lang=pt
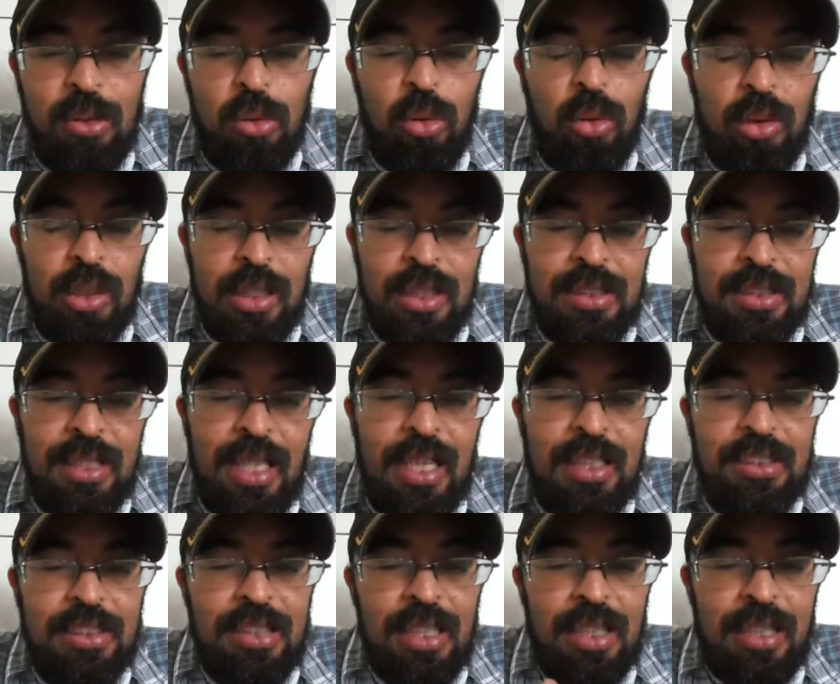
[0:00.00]
colocando as
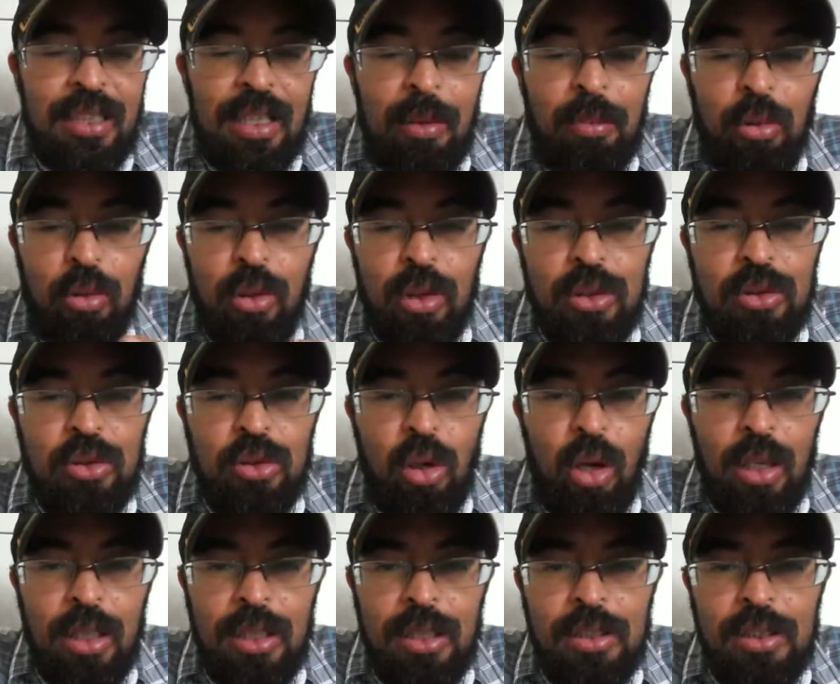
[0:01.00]
ideias dele na boca de
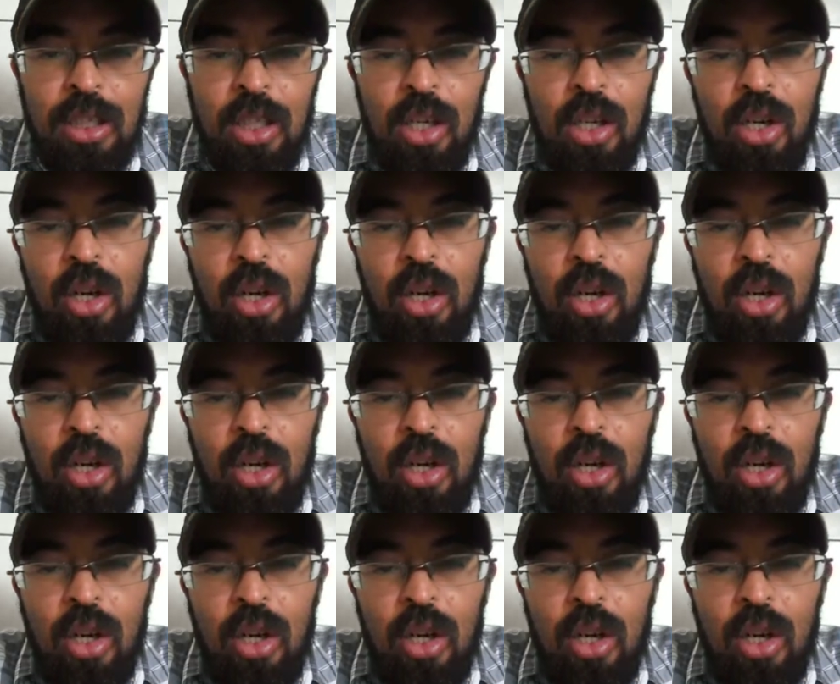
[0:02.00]
Sócrates,